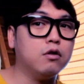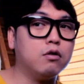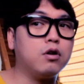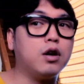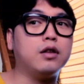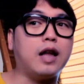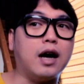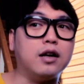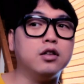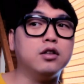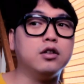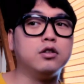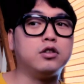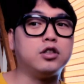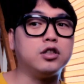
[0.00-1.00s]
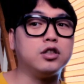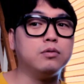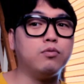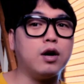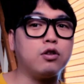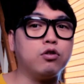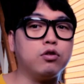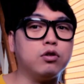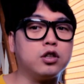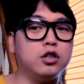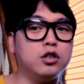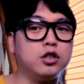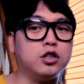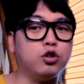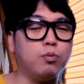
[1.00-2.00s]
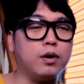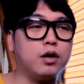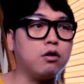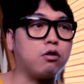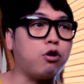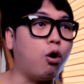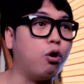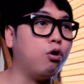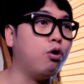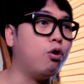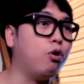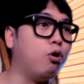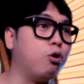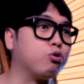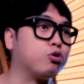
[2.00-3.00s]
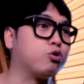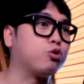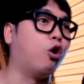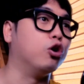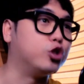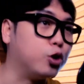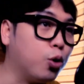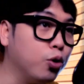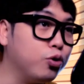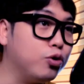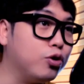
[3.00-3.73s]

그러니까 나는 지금 와서는 그, 그놈의 그 설, 거지론?